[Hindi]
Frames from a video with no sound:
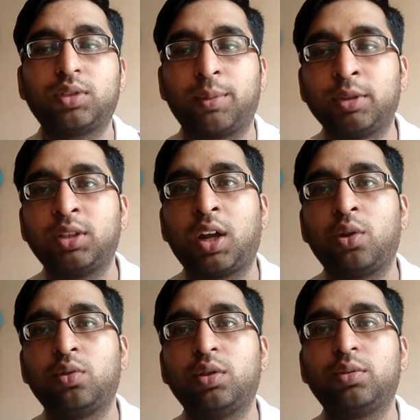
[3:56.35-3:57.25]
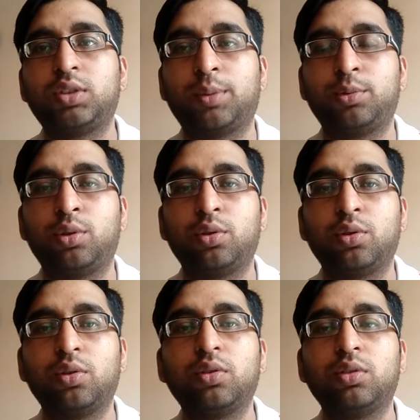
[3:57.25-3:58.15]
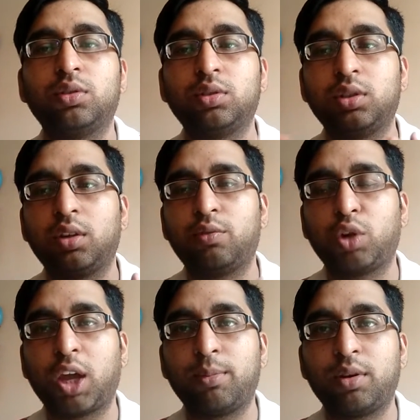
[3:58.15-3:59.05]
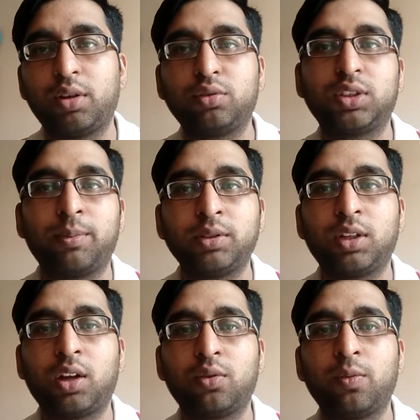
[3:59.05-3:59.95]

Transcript: समझ रहा हूँ शब्दों को वो को समझ रहा